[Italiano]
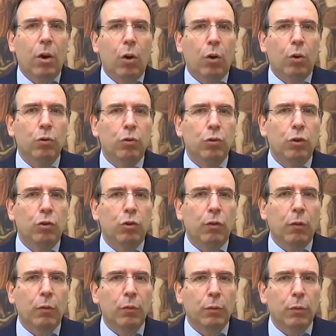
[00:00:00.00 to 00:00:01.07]
Oggi noi ci
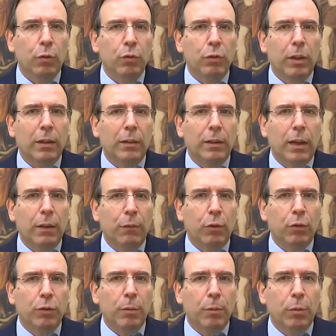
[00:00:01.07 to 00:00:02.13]
troviamo di fronte delle
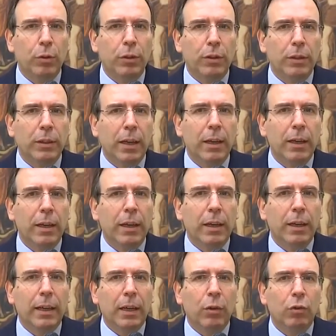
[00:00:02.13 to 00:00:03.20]
forze politiche
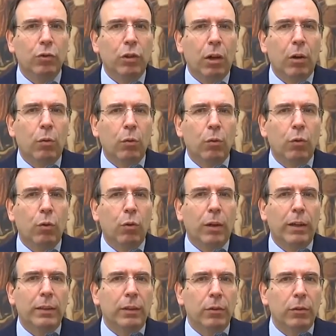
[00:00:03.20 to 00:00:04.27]
che hanno già un loro
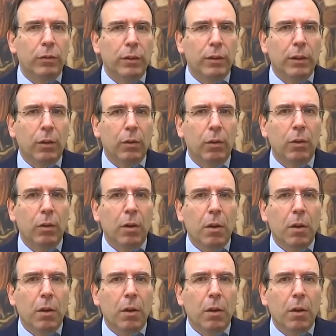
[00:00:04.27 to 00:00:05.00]
candidato sindaco,